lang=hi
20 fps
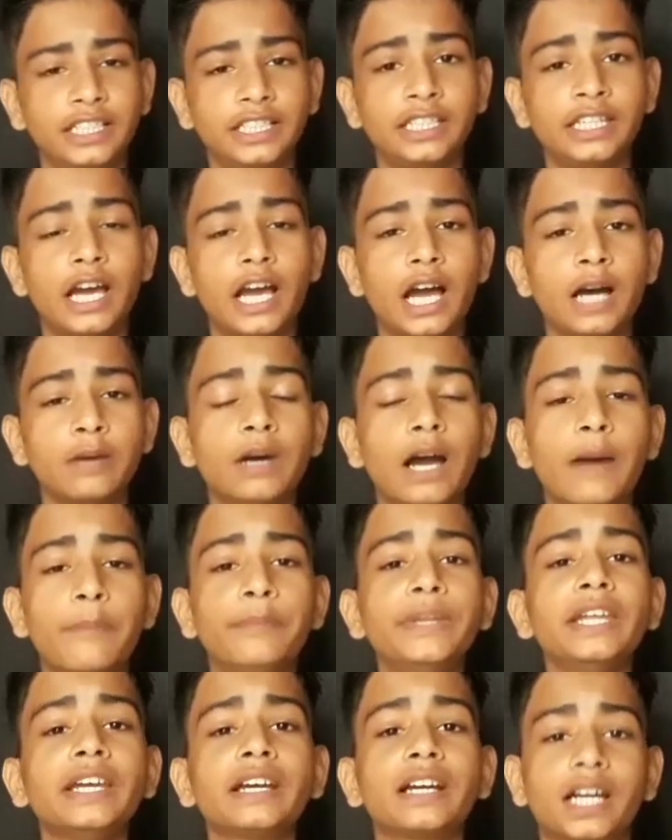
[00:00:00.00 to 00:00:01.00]
तीन अब
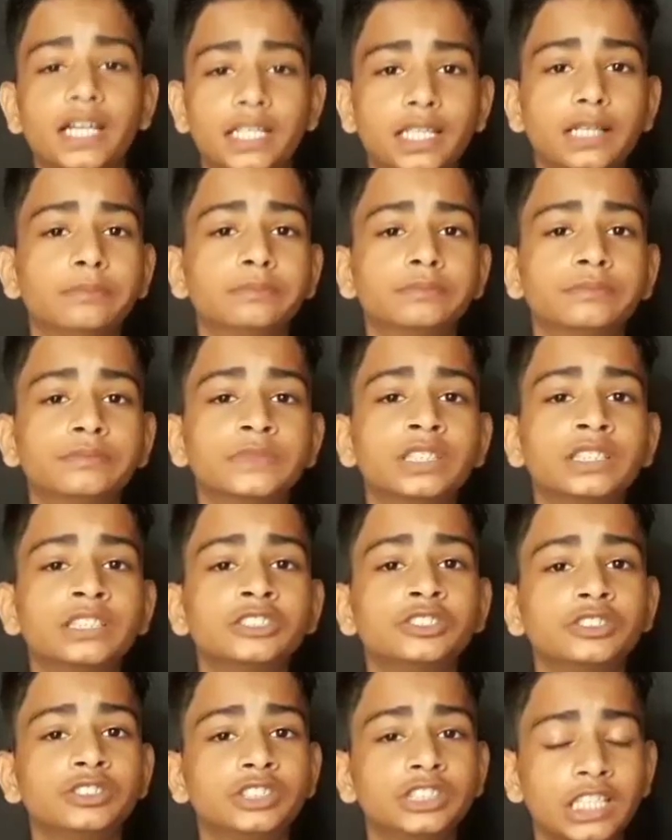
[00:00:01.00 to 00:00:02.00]
अपने कदम
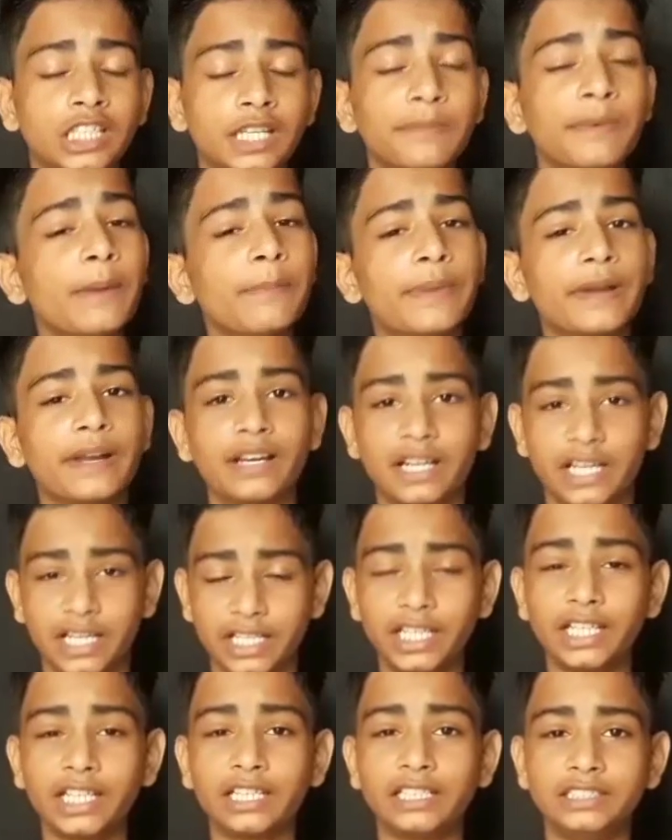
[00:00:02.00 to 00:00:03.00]
चंद्रमा पर
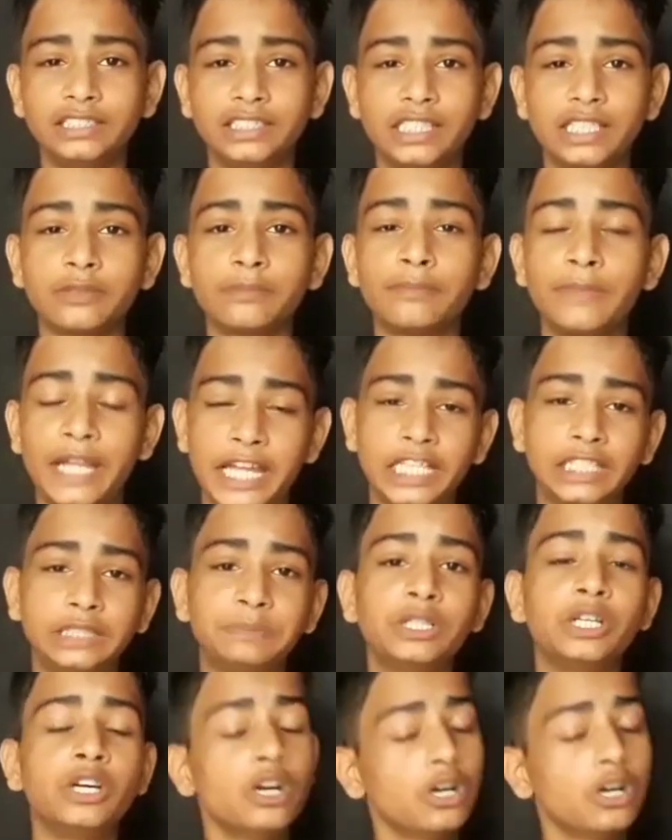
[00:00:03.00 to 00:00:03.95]
रखने के लिए महज